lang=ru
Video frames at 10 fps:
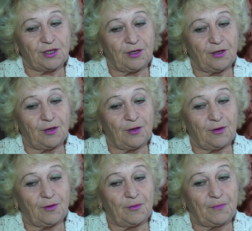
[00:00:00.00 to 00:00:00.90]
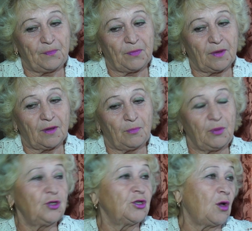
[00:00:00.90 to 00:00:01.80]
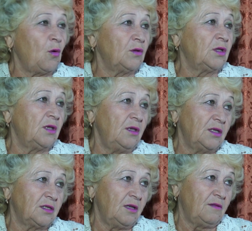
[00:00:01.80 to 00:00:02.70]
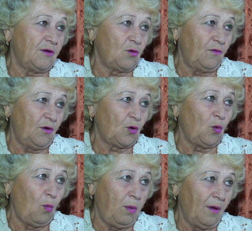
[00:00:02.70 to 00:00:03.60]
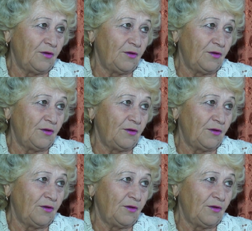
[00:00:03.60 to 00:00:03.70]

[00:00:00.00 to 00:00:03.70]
при при ЖКО вот эти детские дворовые клубы.